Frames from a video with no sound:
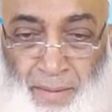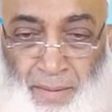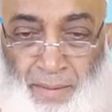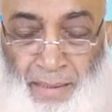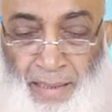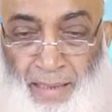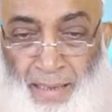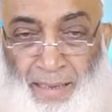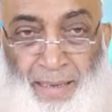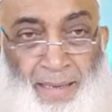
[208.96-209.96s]
इनके
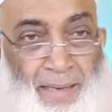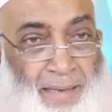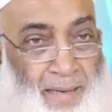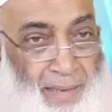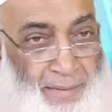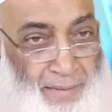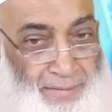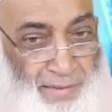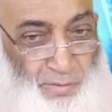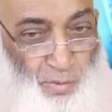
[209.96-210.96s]
कान हैं कान
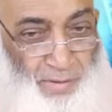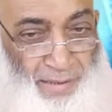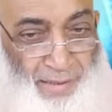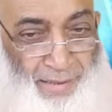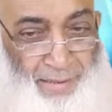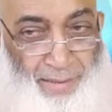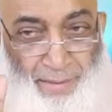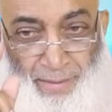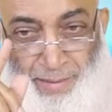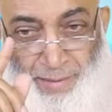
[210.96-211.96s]
से सुनते नहीं
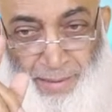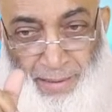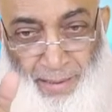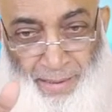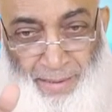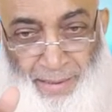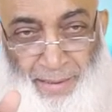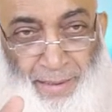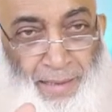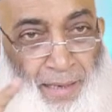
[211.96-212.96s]
हैं इनकी आंखें
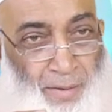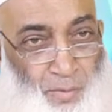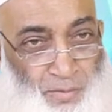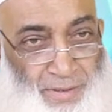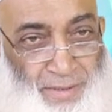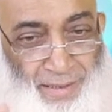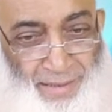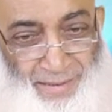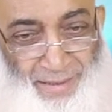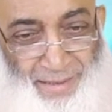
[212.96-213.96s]
हैं आंखों से
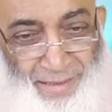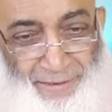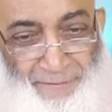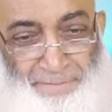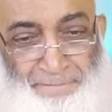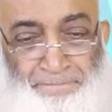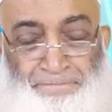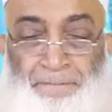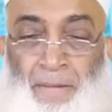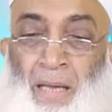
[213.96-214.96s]
देखते नहीं हैं
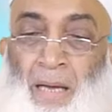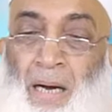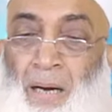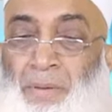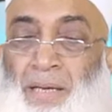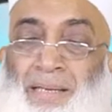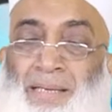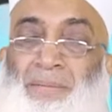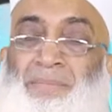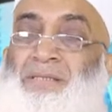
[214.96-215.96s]
अब
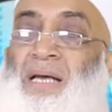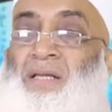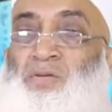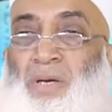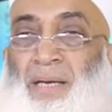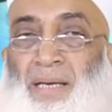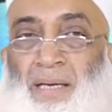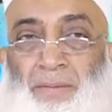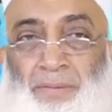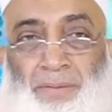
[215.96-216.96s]
इनकी मिसाल जो है
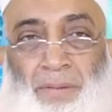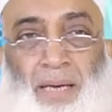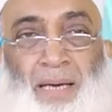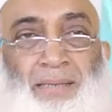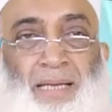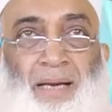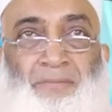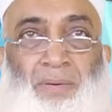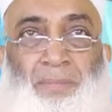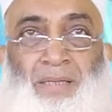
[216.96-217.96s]
अल्लाह ताला
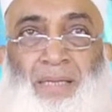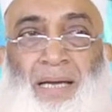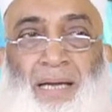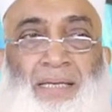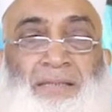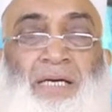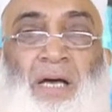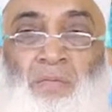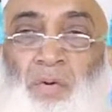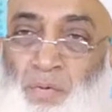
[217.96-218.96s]
फरमाता है कि
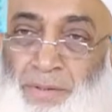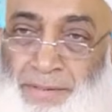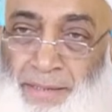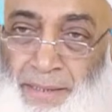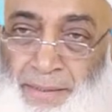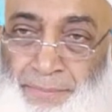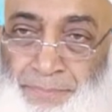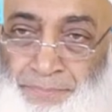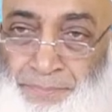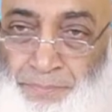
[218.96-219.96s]
जानवरों की सी
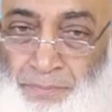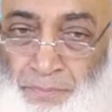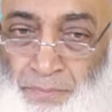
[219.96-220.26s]
है